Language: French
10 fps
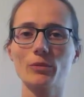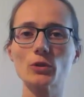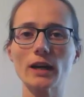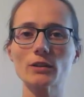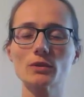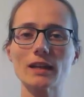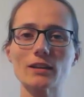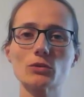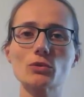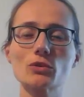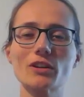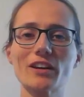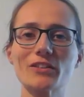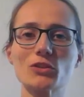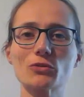Bonjour à toutes et à tous,
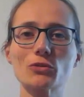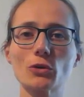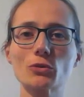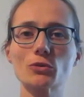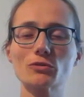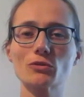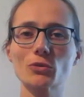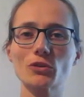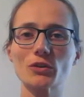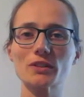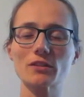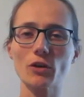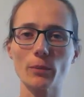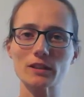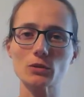euh, je vous retrouve donc dans cette
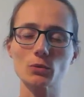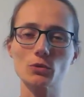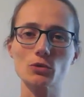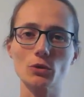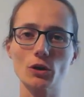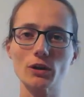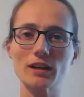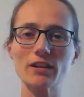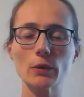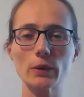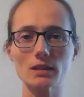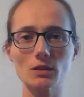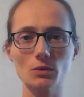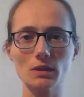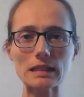formation sur euh,
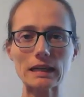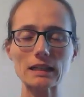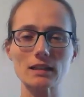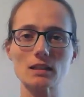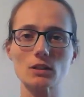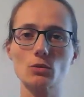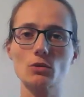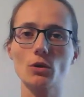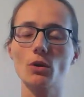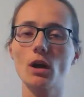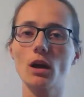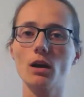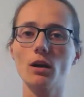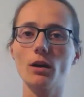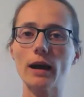l'évaluation des acquis des étudiants
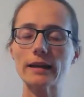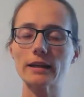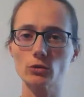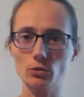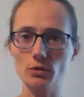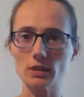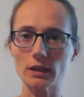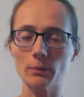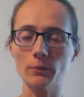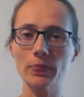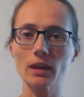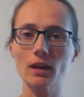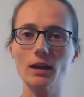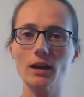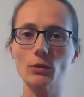euh, à l'aide du QCM.
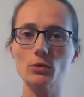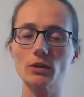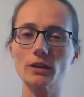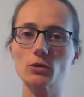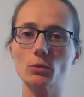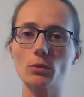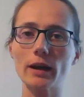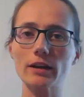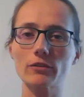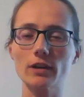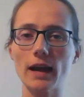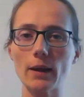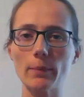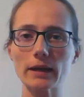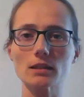Nous en étions arrivés à
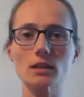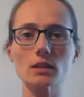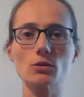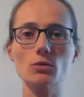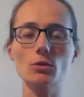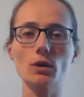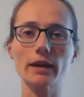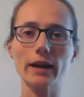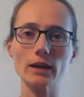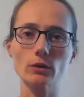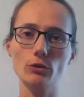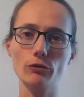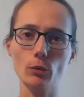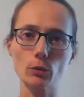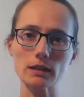la partie sur les règles de
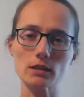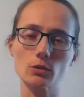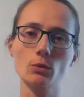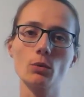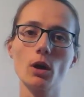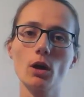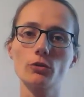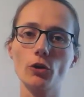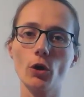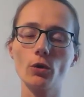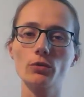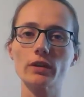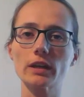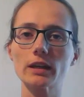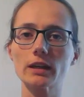formulation, tant
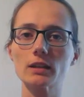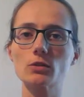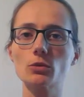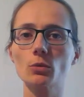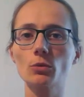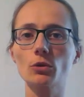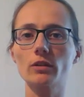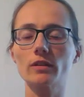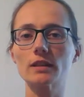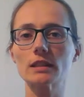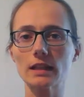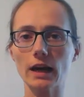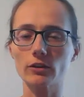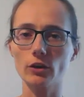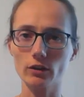des questions que des
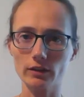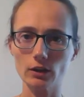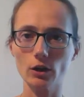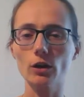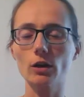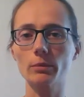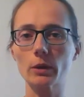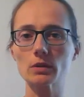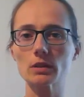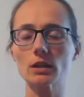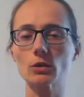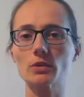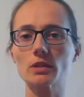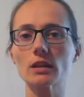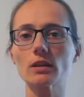distracteurs, des leurs, mais aussi des
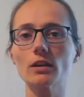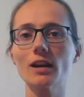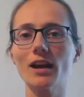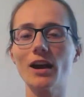consignes.